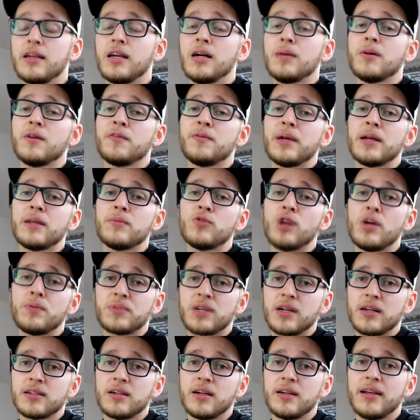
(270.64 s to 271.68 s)
Ich habe auf meinem
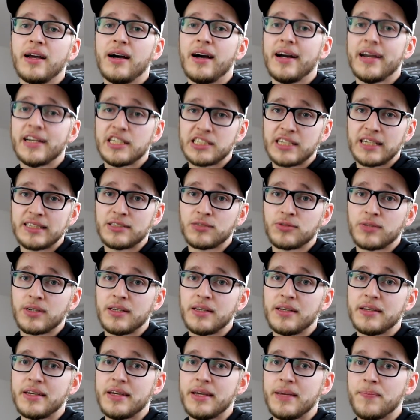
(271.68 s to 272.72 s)
Rap-Kanal ja Einschätzungen
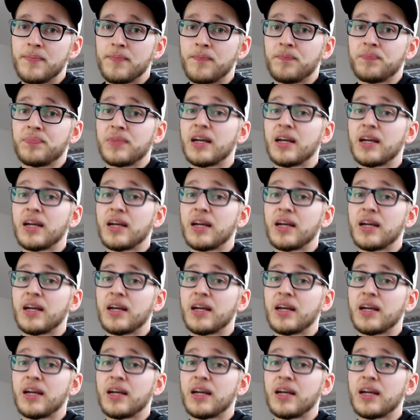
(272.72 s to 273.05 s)
gegeben.